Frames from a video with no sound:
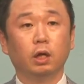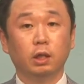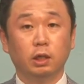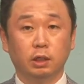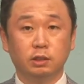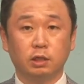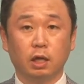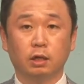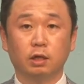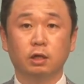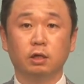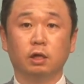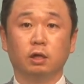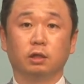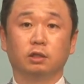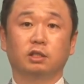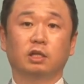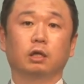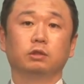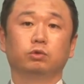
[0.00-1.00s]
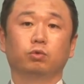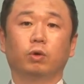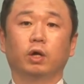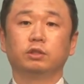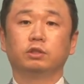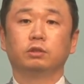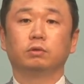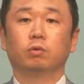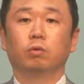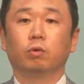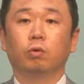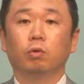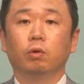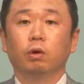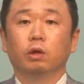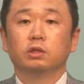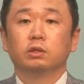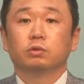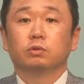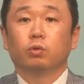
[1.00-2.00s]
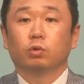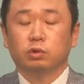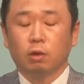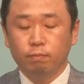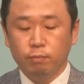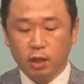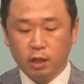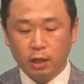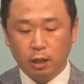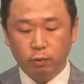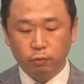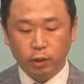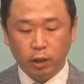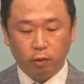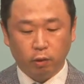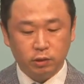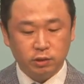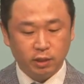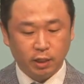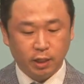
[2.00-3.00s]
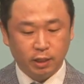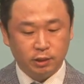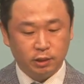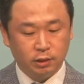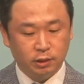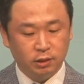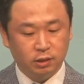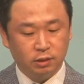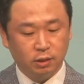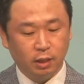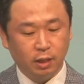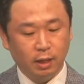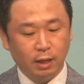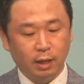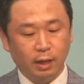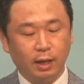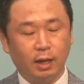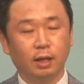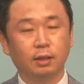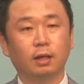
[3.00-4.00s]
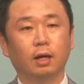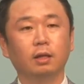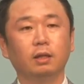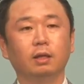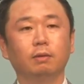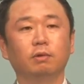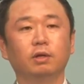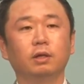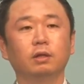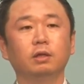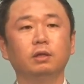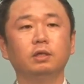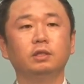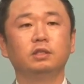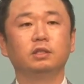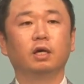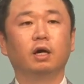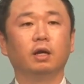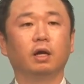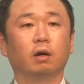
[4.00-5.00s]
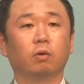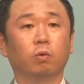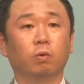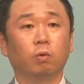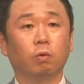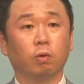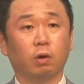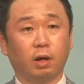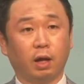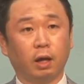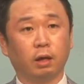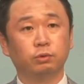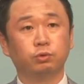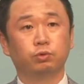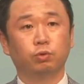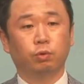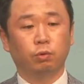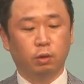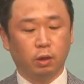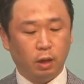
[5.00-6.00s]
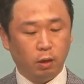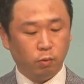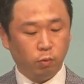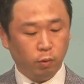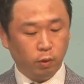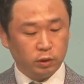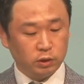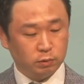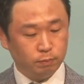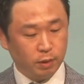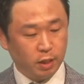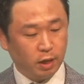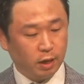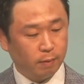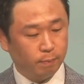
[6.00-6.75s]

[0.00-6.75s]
이 생을 창조하시고 또 섭리 가운데 역사하시는 하나님을 의지하라고 강조를 하고 있습니다.